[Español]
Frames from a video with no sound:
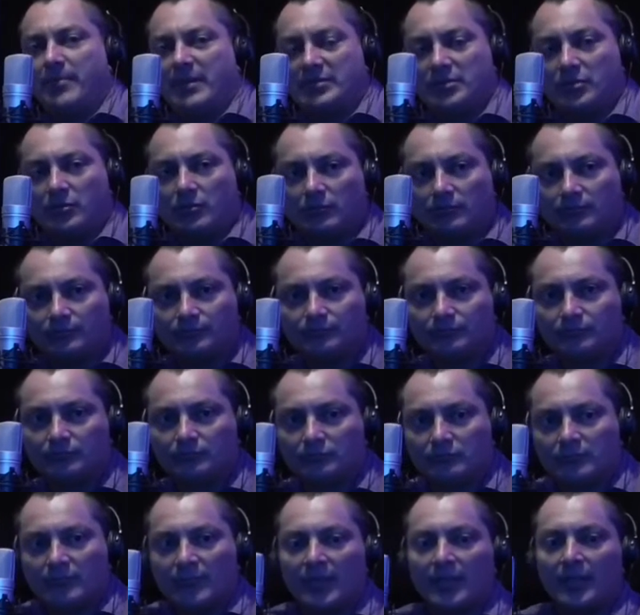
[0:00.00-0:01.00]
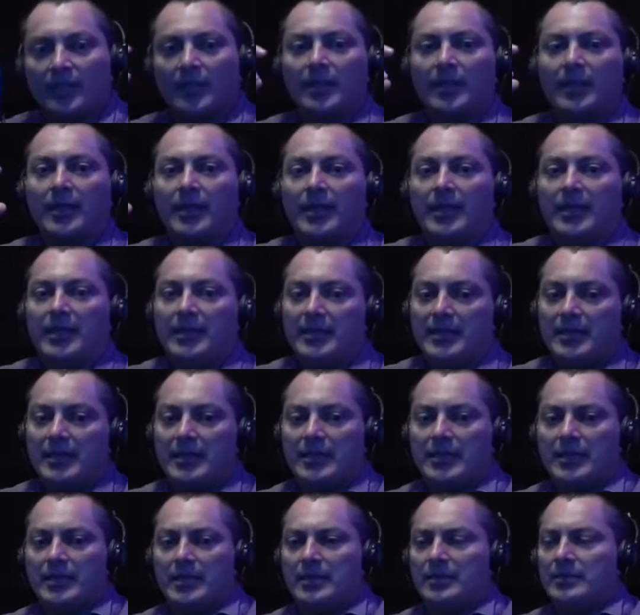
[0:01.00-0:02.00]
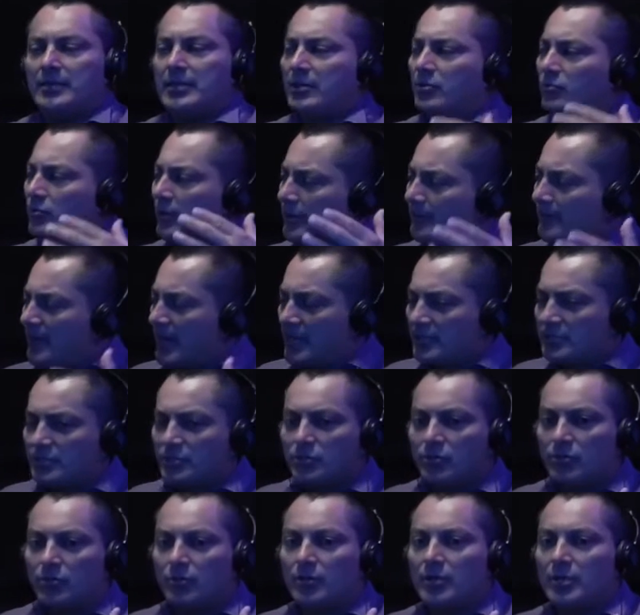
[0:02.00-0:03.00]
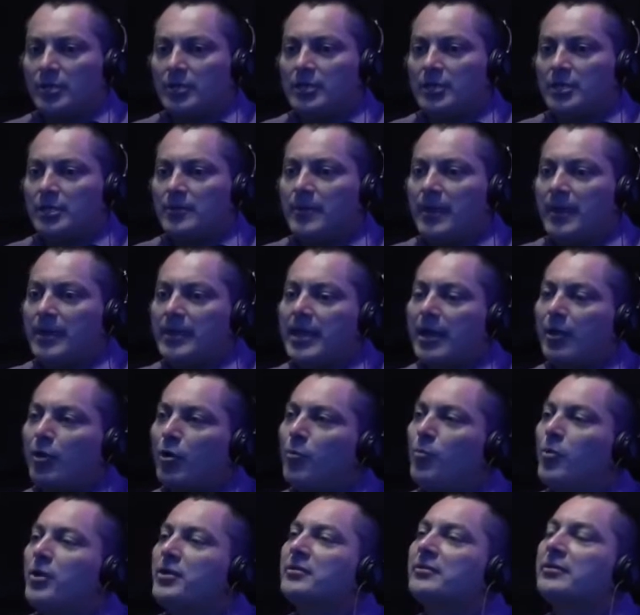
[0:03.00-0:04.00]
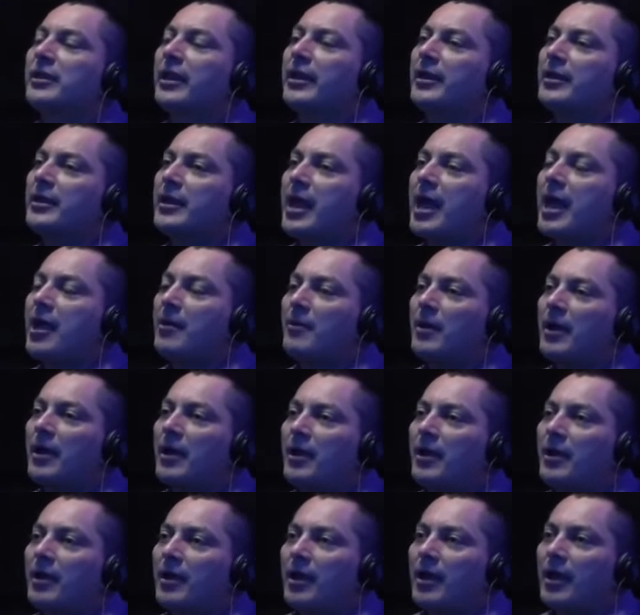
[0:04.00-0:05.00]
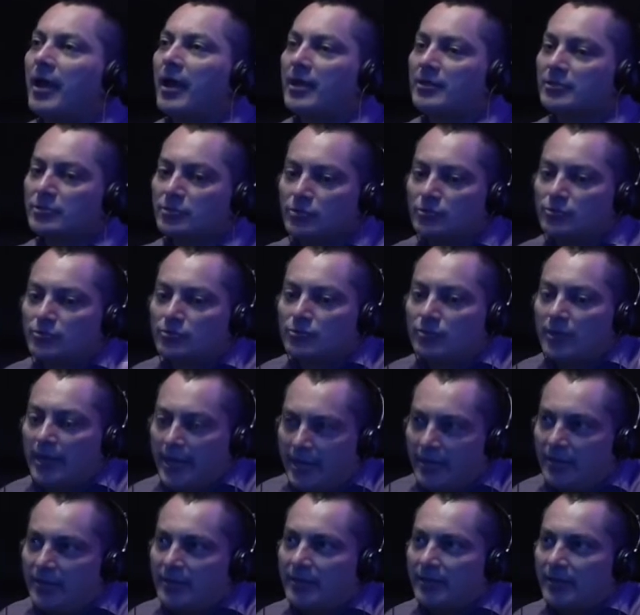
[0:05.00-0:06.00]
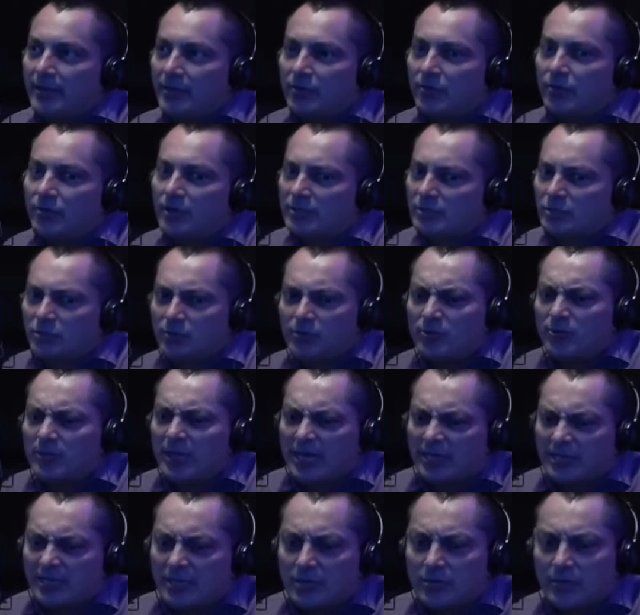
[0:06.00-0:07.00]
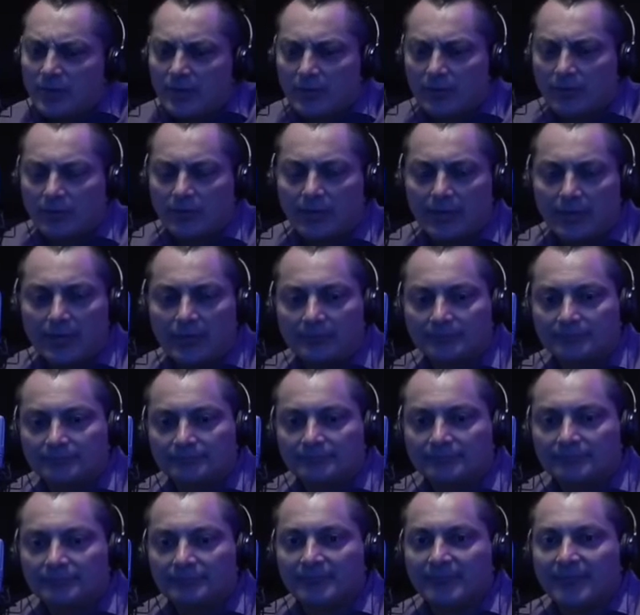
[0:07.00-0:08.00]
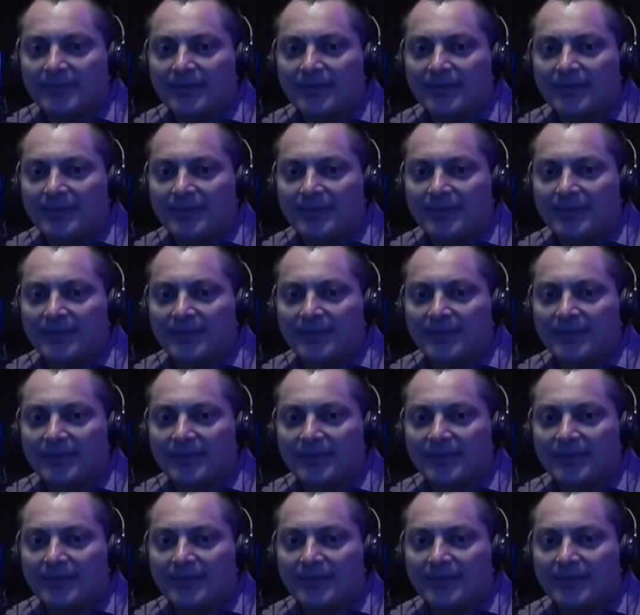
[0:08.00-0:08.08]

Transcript: una gran pasión, y tiene un gimnasio y veía cómo entrenaba a su gente, ¿no? Estuve un ratillo ahí con él